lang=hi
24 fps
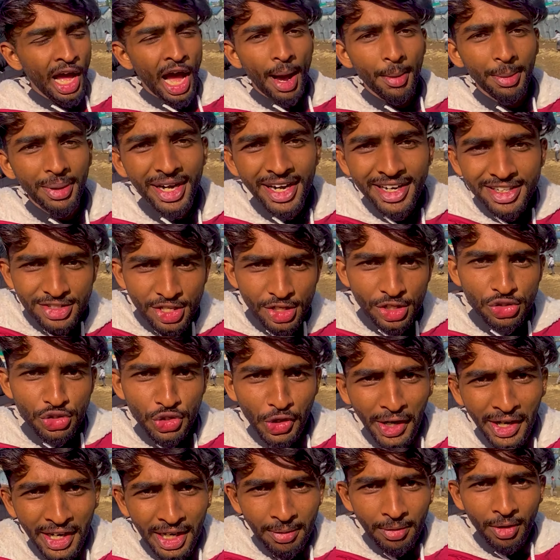अभी लेडीज एंड
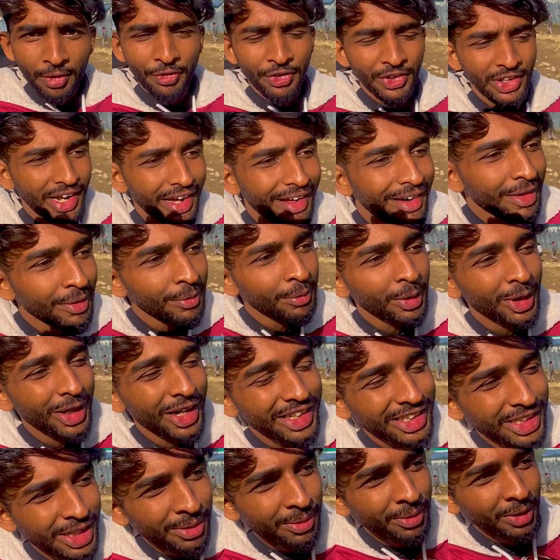जेंटलमैन फिलहाल हम
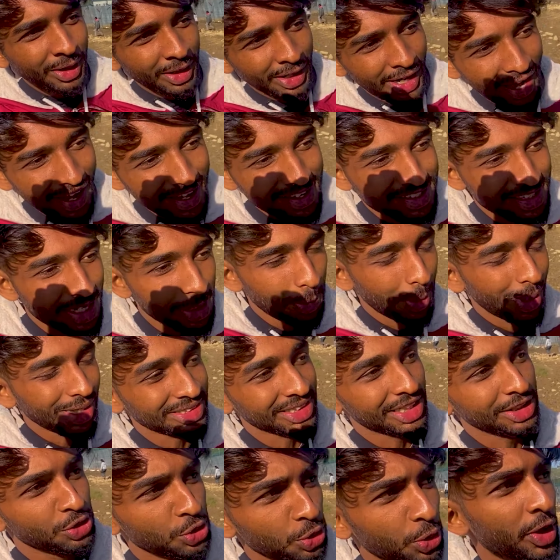एकदम आइस uh, के पास
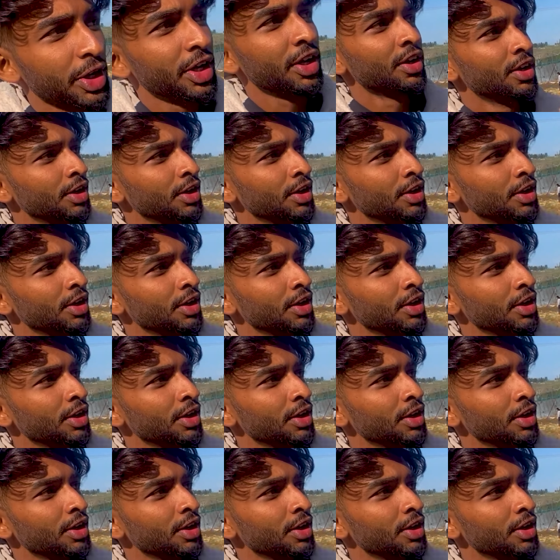आ चुके हैं